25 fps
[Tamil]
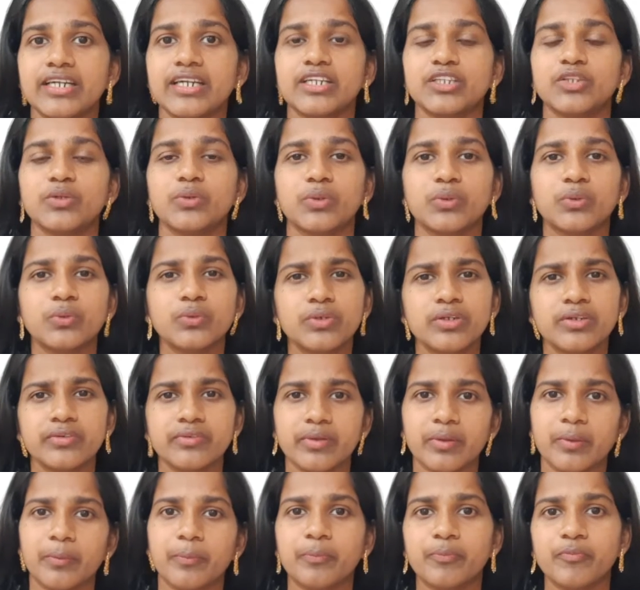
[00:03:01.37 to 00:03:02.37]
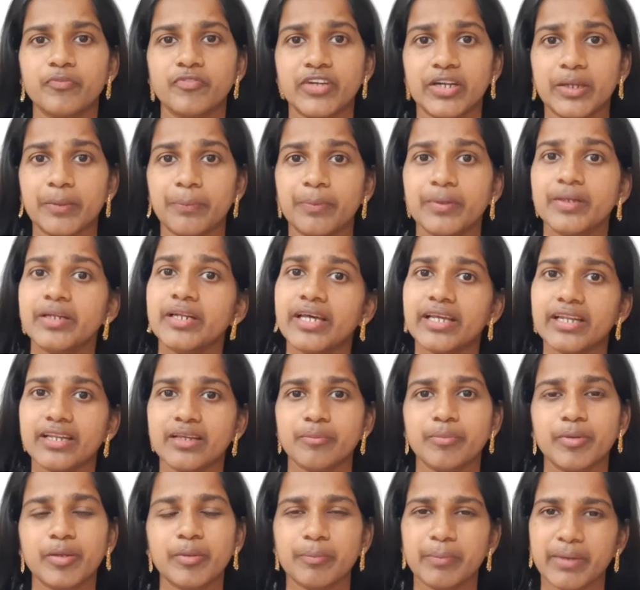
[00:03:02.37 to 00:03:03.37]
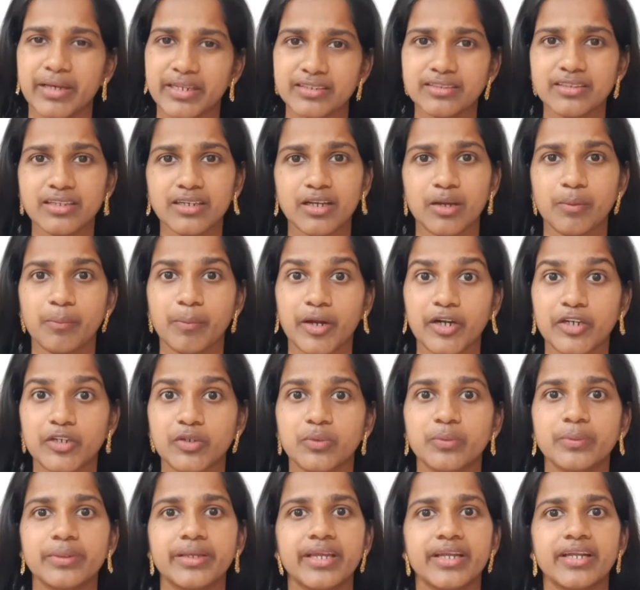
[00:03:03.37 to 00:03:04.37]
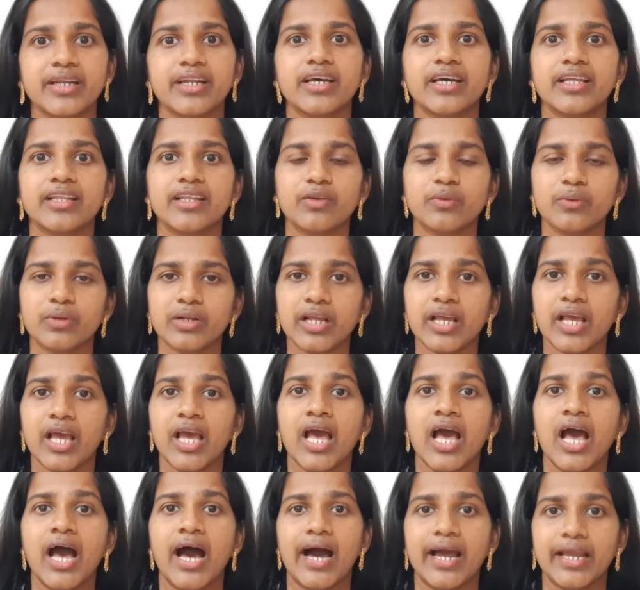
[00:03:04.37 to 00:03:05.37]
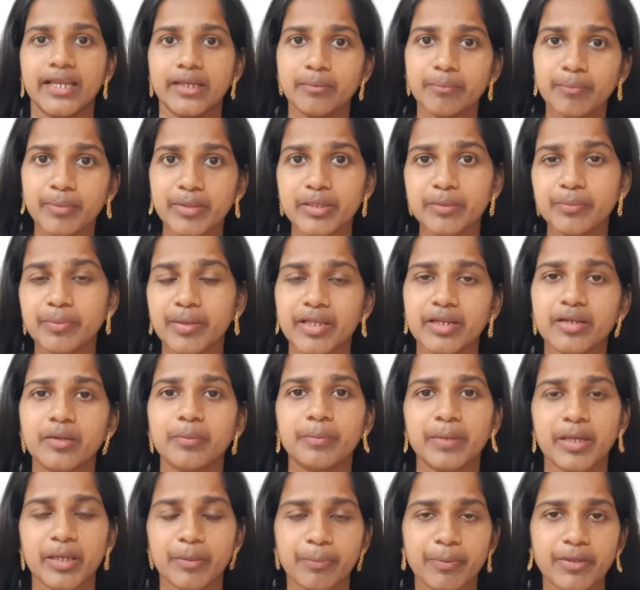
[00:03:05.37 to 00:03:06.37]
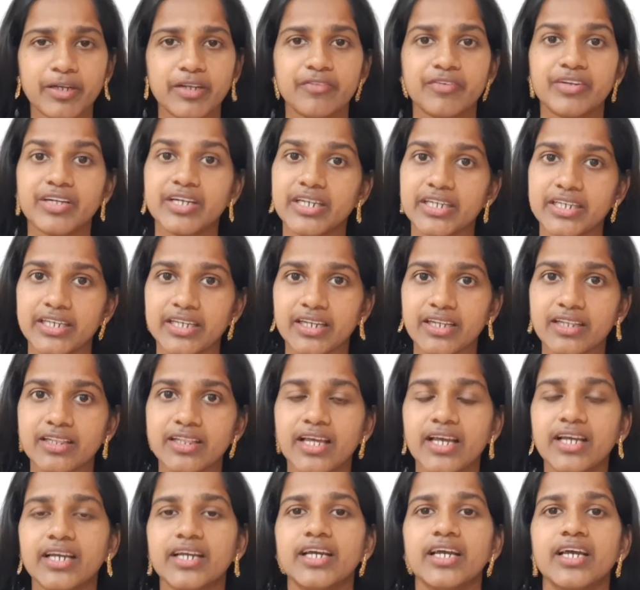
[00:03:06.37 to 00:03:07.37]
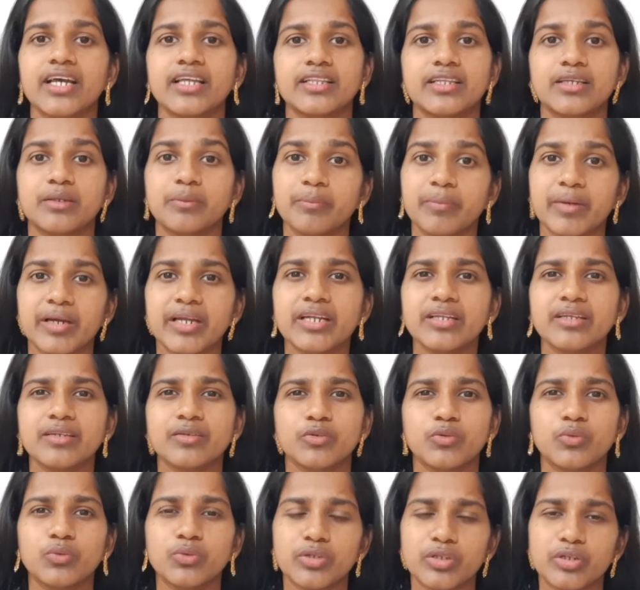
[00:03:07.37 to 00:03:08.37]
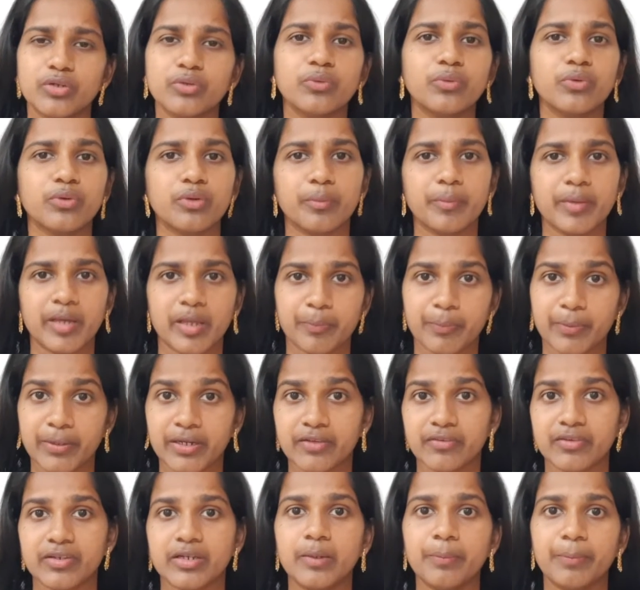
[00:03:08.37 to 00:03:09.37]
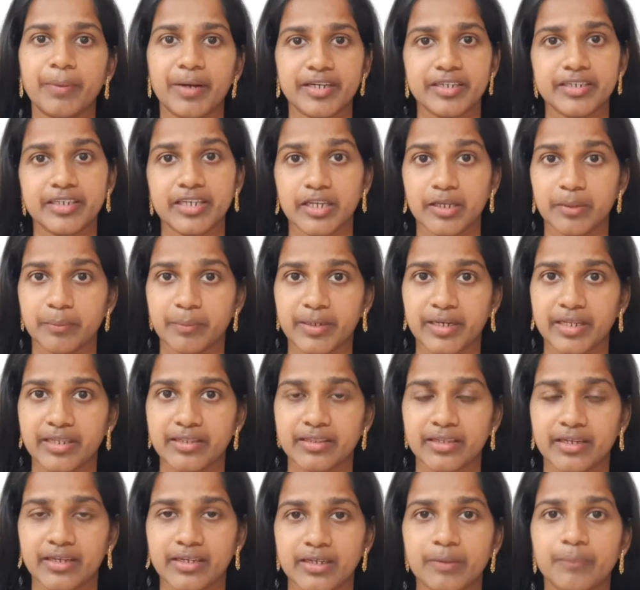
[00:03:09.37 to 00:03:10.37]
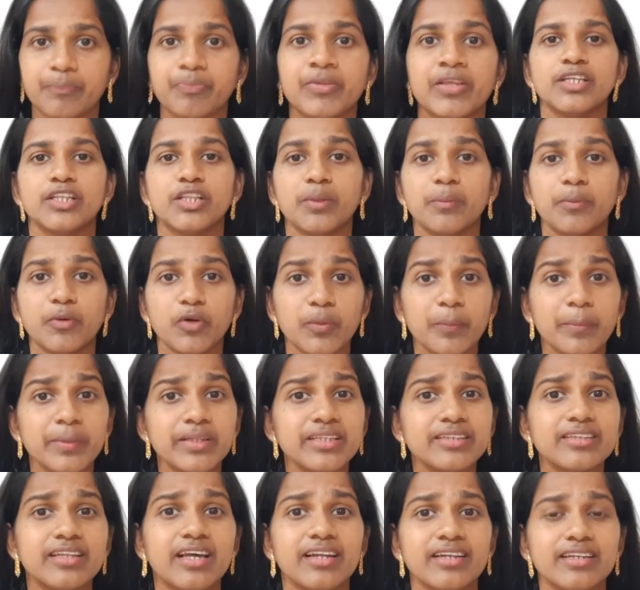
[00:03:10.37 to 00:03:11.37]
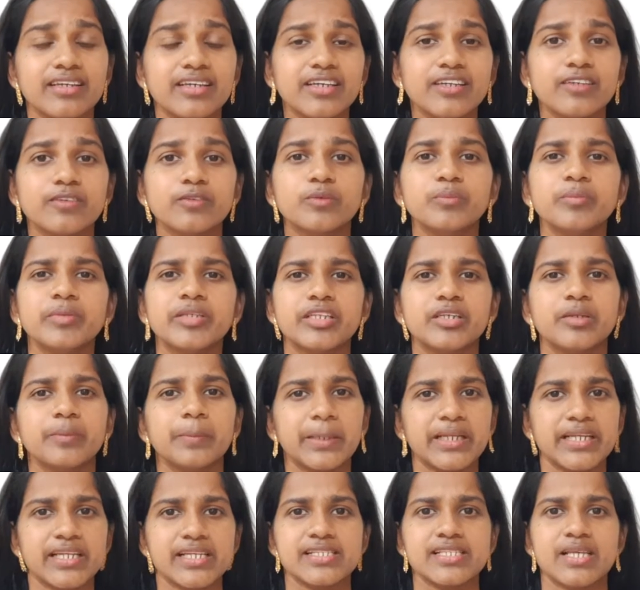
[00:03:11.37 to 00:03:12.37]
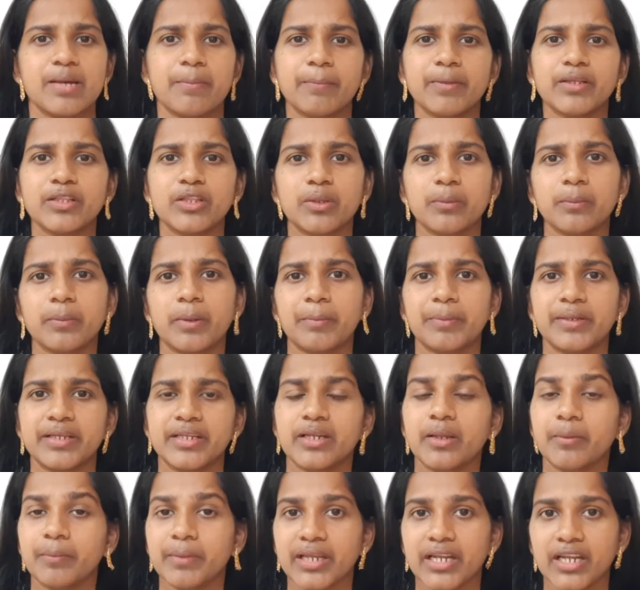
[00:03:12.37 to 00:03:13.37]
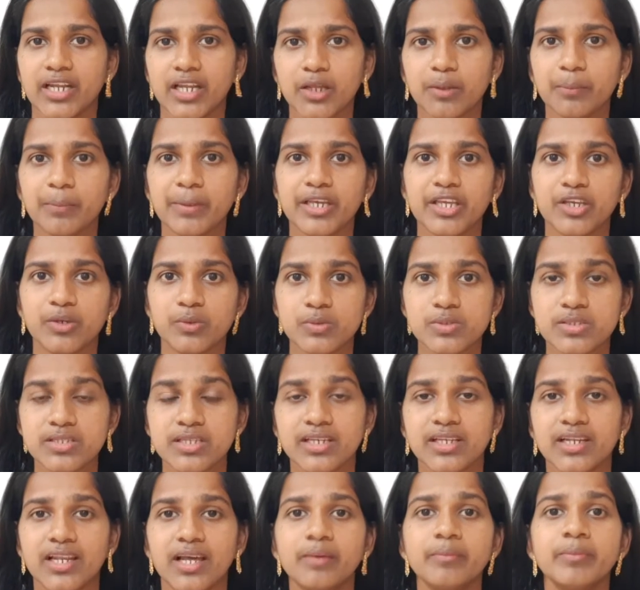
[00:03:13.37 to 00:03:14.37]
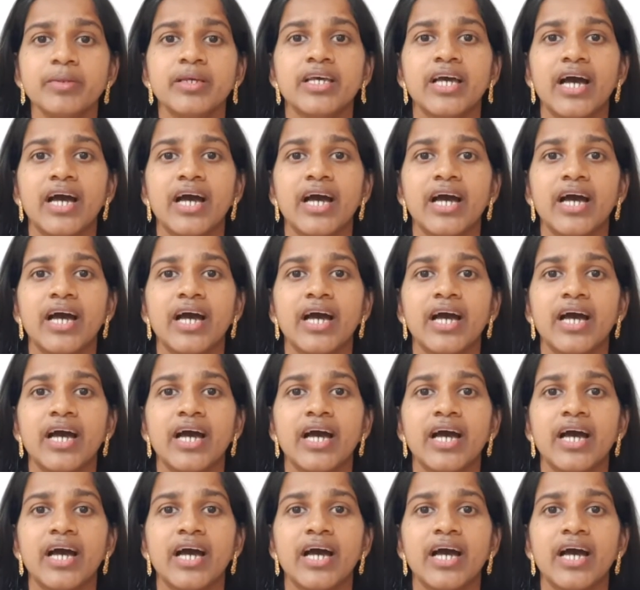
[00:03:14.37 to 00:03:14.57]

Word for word: நடந்த ஒரு குண்டு வெடிப்பை நிறைய பேர் மறந்துருக்க மாட்டோம் ஏன்னா அதில் ஒரு ஐம்பது பேருக்கு மேற்பட்டவர்கள் இறந்தாங்க அதுக்கு மேலே நூ இருநூறுக்கு மேற்பட்டவர்கள் படுகாயம் அடைந்தாங்க இந்த முகமது தல்காவுக்கும் இதுக்கும் என்ன சம்பந்தம் அப்படின்னு நம்ம எல்லாருமே யோசிக்கலாம்